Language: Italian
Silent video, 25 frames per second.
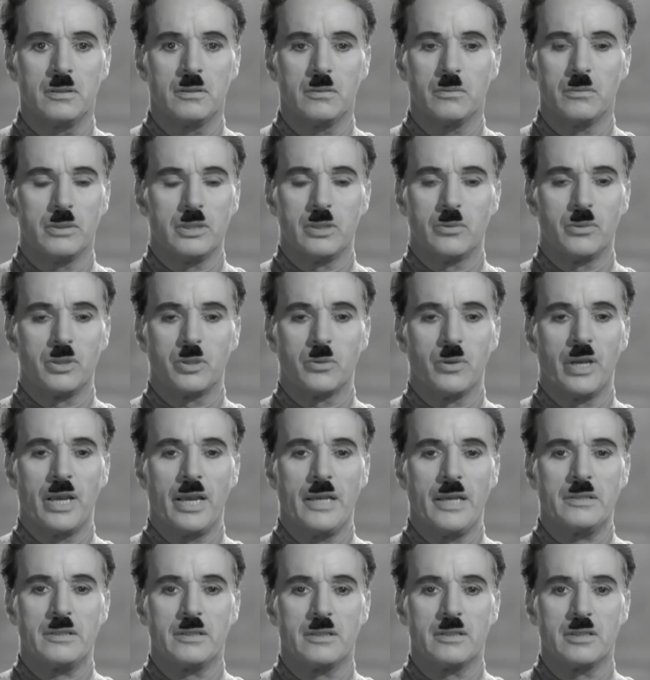Non
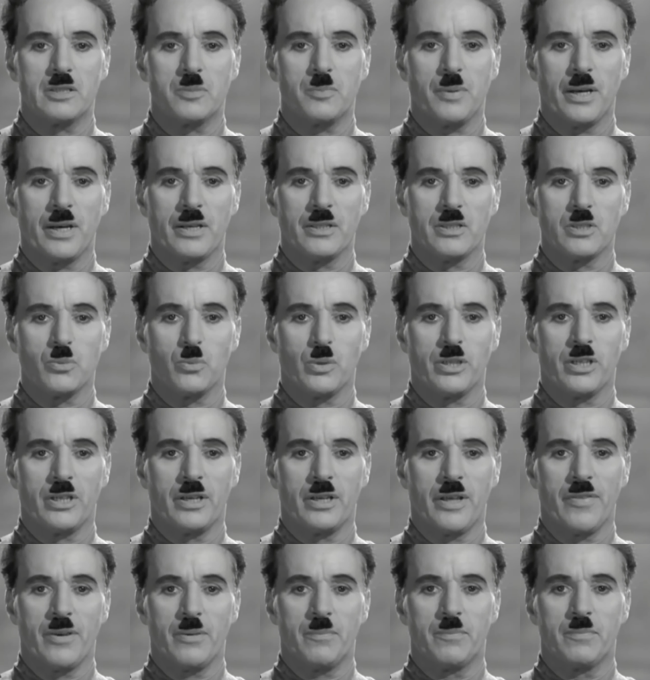odiarci e disprezzarci l'un
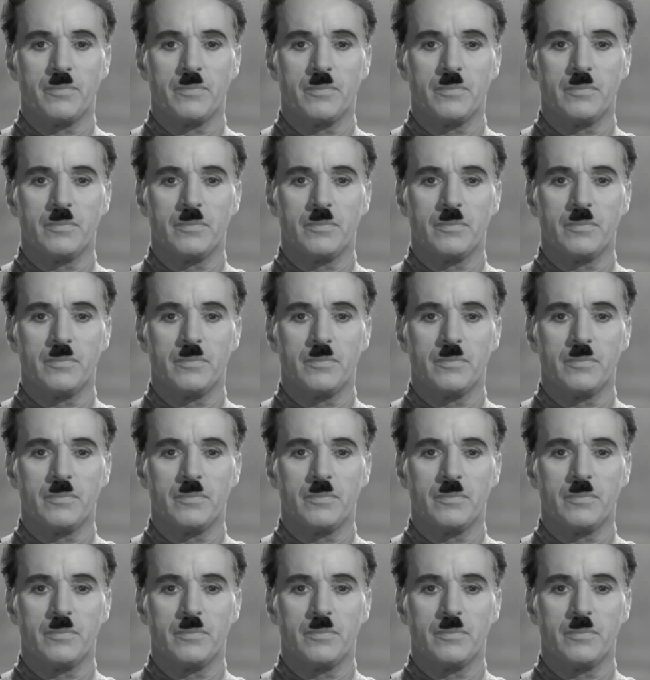l'altro.